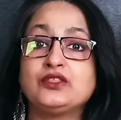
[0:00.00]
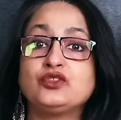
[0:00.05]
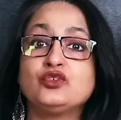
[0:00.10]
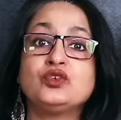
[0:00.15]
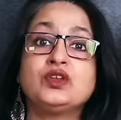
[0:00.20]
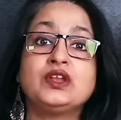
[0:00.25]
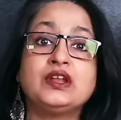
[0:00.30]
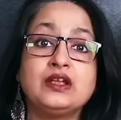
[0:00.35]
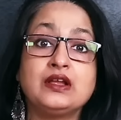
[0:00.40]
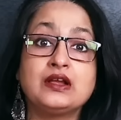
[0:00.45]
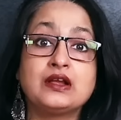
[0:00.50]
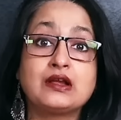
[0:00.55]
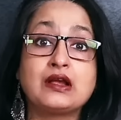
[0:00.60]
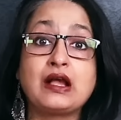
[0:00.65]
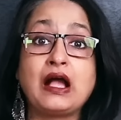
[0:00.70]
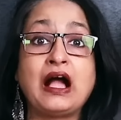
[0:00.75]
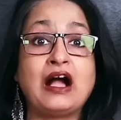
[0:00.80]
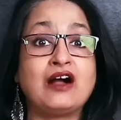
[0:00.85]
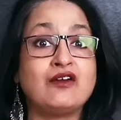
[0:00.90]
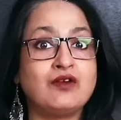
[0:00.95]
ভেতরের
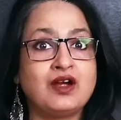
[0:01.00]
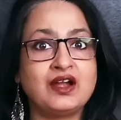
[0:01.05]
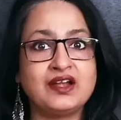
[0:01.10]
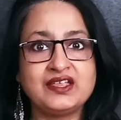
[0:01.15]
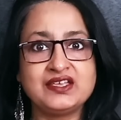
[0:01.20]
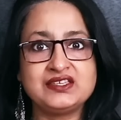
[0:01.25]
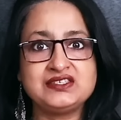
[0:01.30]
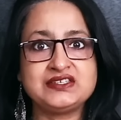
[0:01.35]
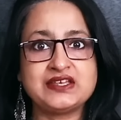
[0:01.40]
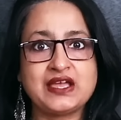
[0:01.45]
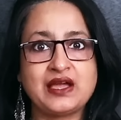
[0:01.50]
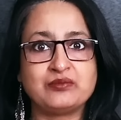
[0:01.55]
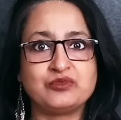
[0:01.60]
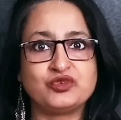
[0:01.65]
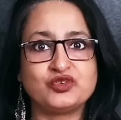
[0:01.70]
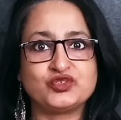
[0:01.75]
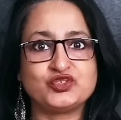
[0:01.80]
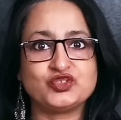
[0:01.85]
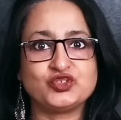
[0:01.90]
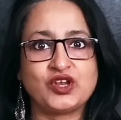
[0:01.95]
খাবারের যে
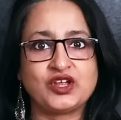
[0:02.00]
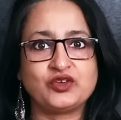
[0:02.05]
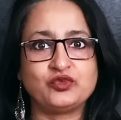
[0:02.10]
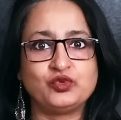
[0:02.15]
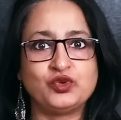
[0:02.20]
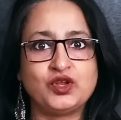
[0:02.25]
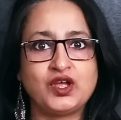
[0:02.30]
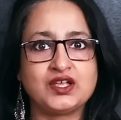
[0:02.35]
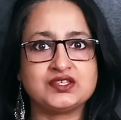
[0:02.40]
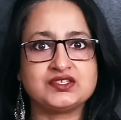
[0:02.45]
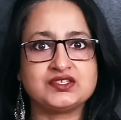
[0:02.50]
আবর্জনাগুলো